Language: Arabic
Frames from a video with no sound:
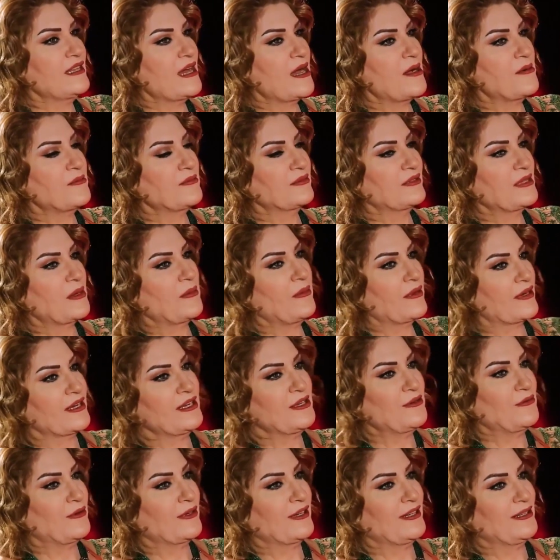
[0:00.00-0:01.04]
قدام
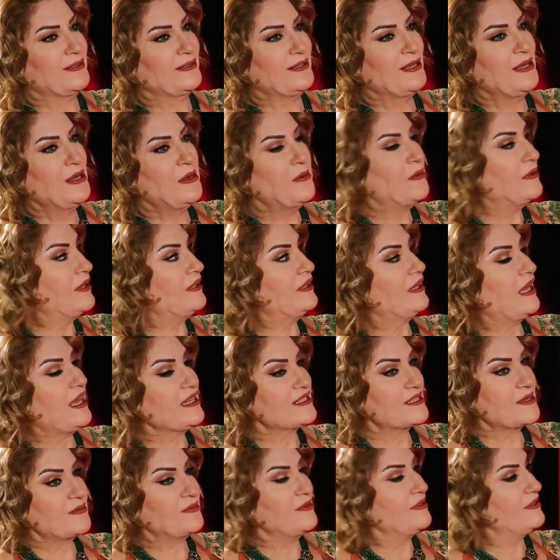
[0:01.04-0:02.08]
مرة اللي ورا
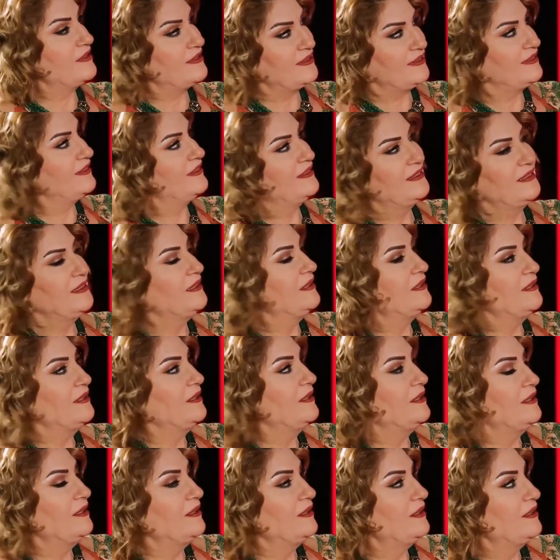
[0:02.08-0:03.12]
حسب ال...
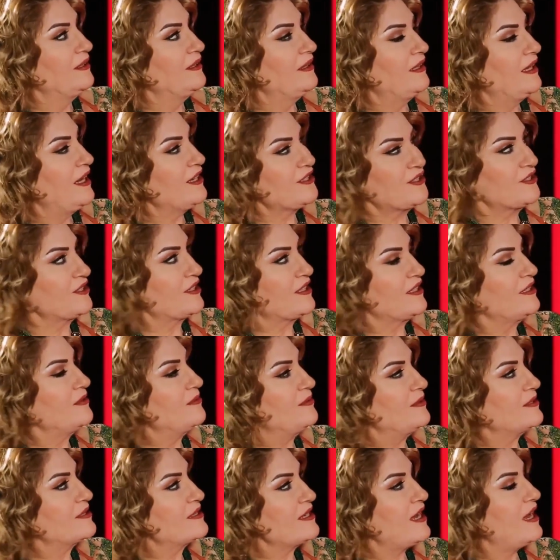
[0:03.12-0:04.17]
حلو
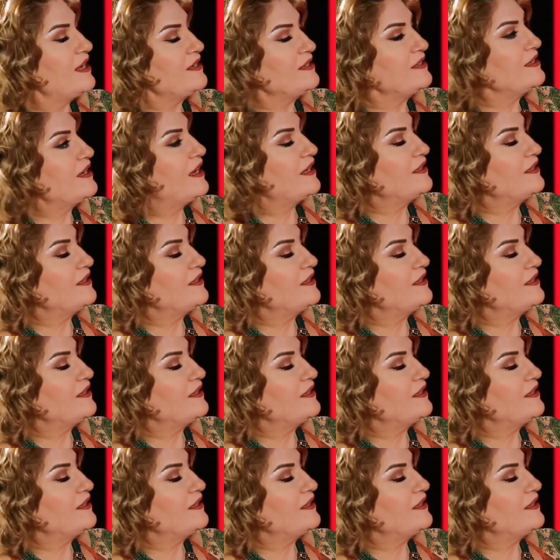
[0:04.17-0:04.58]
هالشكل بس أنا